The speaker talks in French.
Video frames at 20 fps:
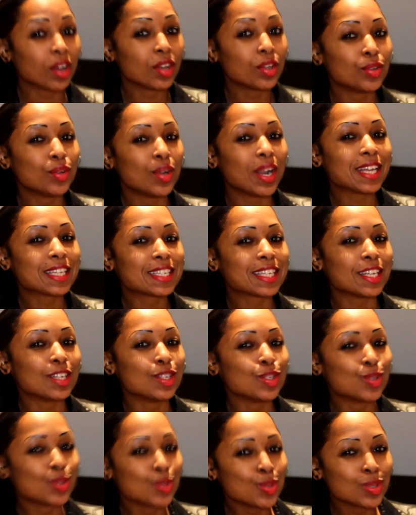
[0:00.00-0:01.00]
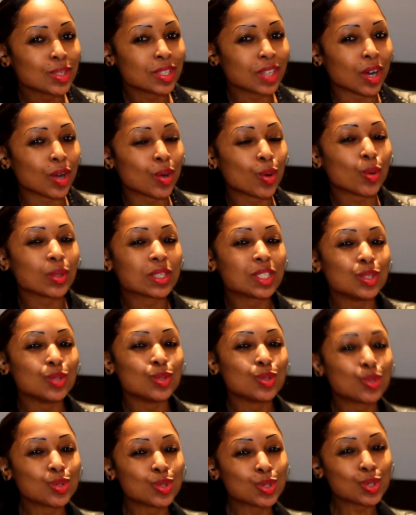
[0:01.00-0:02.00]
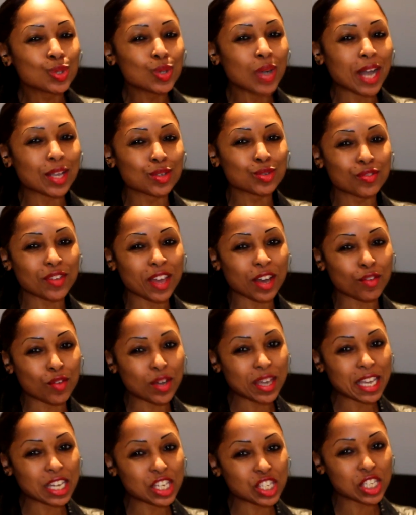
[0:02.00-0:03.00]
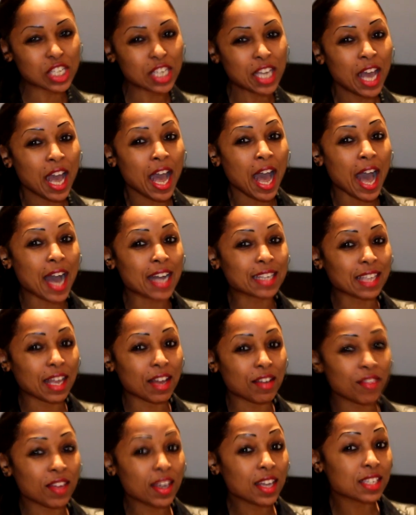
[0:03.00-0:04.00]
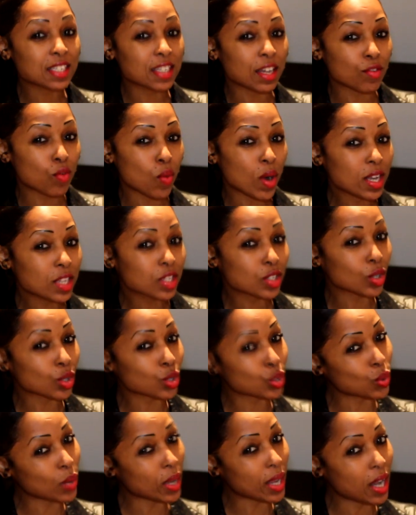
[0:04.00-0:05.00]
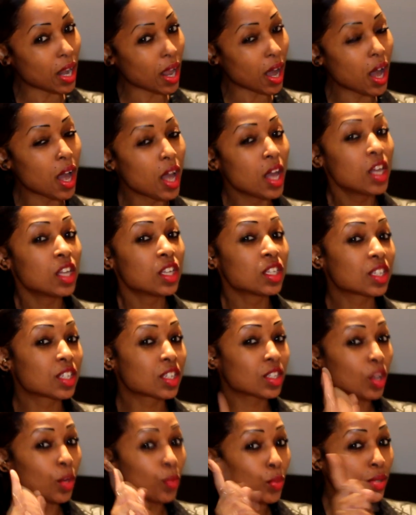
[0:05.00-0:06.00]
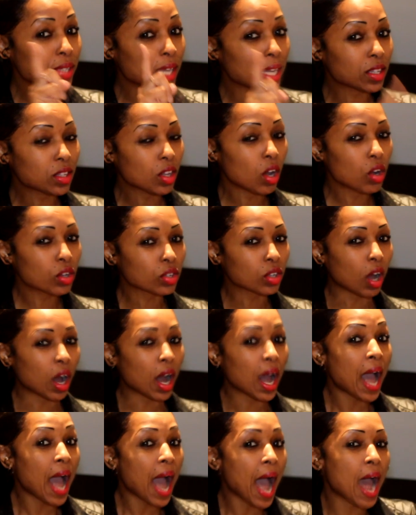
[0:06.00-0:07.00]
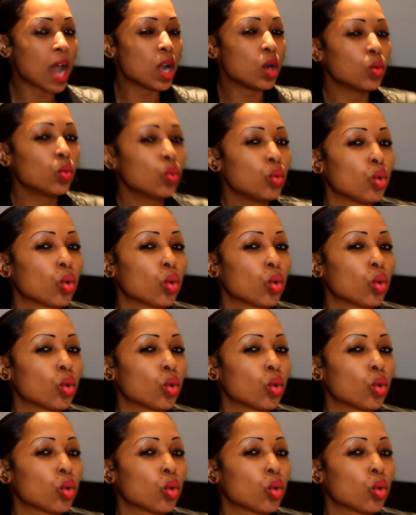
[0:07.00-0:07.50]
de la scène zouk continue toujours à nous faire voyager à travers sa voix sensuelle. Sans plus attendre, allons le